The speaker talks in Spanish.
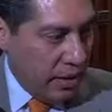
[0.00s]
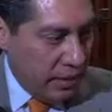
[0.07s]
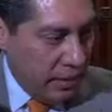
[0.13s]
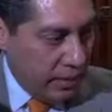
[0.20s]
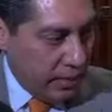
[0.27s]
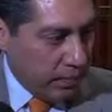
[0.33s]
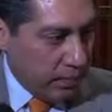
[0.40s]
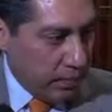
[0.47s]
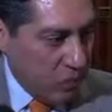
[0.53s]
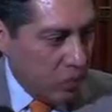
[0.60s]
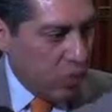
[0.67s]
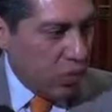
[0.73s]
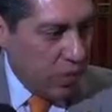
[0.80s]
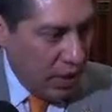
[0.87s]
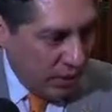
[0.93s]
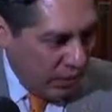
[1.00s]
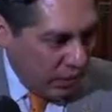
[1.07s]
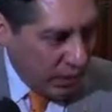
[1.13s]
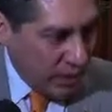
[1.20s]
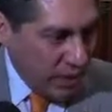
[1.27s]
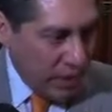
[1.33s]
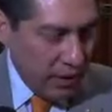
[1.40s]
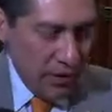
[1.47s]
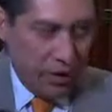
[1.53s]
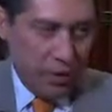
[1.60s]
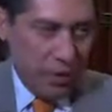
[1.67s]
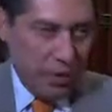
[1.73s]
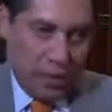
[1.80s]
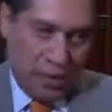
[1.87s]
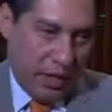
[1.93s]
eh, uso de la fuerza
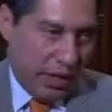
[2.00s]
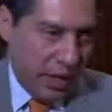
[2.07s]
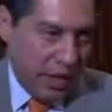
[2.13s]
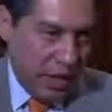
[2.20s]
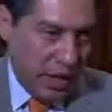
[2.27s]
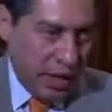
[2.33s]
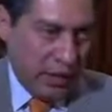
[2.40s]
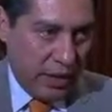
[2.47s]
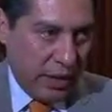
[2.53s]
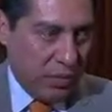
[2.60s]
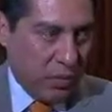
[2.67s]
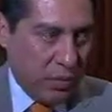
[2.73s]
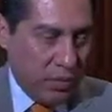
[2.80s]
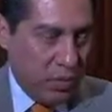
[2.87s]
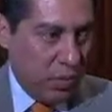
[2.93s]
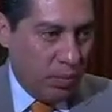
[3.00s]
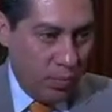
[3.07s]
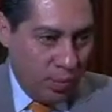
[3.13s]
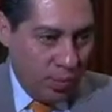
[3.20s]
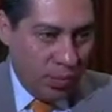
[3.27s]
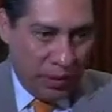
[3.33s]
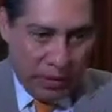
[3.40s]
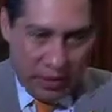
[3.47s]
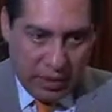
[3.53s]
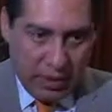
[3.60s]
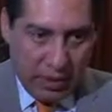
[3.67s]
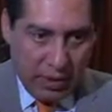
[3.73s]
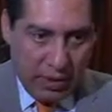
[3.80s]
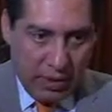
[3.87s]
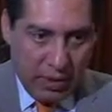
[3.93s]
y en general, digamos, el monopolio que
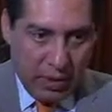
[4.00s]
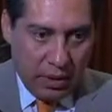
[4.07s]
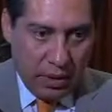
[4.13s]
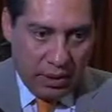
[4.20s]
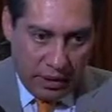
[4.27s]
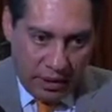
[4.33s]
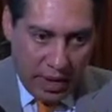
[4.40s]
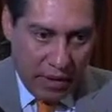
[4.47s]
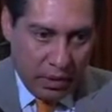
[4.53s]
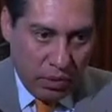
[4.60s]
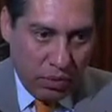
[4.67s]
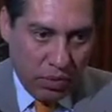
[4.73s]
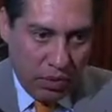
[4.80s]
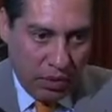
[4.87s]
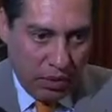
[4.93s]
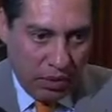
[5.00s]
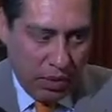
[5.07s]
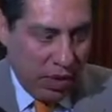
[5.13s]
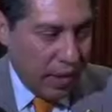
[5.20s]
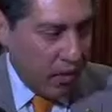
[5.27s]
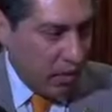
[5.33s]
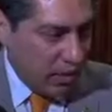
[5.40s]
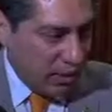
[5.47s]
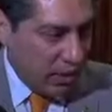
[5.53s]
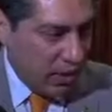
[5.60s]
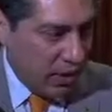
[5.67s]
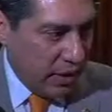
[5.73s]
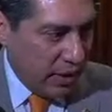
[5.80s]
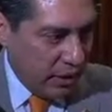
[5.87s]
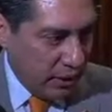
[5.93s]
tiene el Estado eh, de la
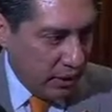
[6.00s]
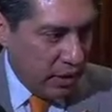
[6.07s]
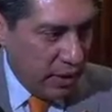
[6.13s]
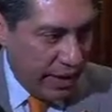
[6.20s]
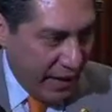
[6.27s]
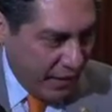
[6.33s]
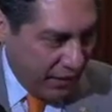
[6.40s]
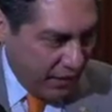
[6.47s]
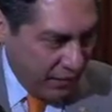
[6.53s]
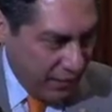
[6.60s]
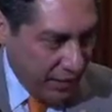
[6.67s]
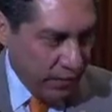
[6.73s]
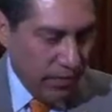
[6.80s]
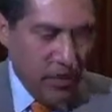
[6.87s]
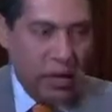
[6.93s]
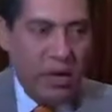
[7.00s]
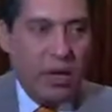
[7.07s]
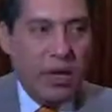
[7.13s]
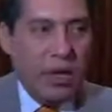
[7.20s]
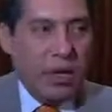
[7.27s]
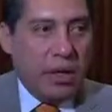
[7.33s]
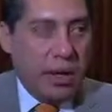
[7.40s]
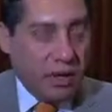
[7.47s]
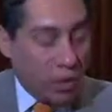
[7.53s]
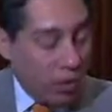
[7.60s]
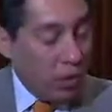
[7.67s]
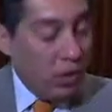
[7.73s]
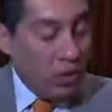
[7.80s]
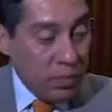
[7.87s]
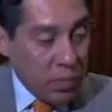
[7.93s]
violencia legal. Eso
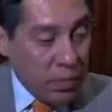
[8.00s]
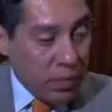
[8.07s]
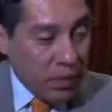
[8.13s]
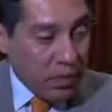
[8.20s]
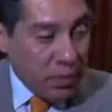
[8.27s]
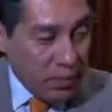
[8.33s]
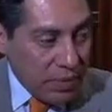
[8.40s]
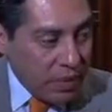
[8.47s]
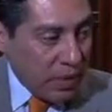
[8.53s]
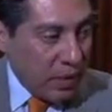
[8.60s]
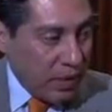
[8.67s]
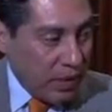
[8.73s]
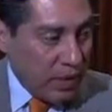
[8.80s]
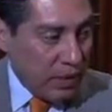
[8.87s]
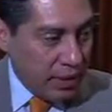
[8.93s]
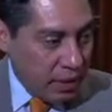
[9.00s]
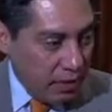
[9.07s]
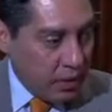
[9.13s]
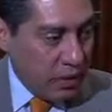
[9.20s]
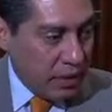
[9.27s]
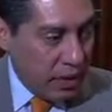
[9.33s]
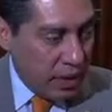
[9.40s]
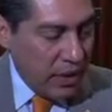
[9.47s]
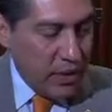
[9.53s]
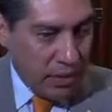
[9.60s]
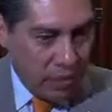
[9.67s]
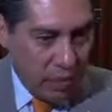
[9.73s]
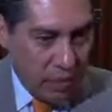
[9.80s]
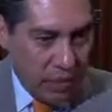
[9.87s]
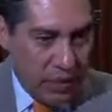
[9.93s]
creo que es muy bueno, el mensaje en términos generales
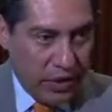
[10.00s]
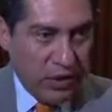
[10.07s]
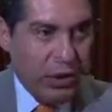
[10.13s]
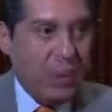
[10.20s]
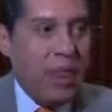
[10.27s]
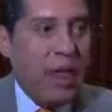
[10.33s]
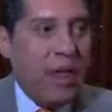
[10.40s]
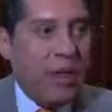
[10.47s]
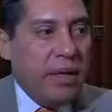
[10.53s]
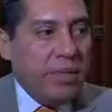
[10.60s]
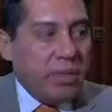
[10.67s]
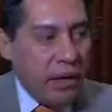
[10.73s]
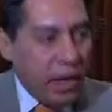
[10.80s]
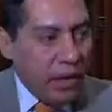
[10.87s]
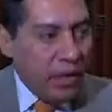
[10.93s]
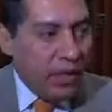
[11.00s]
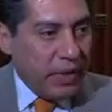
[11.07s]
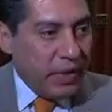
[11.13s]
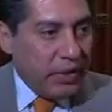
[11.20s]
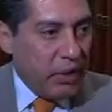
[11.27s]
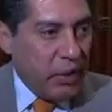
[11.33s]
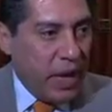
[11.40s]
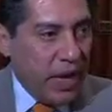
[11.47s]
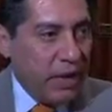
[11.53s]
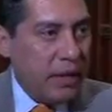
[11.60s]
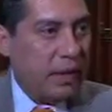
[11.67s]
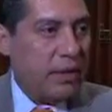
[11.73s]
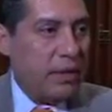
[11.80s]
es muy bueno. Ya en lo particular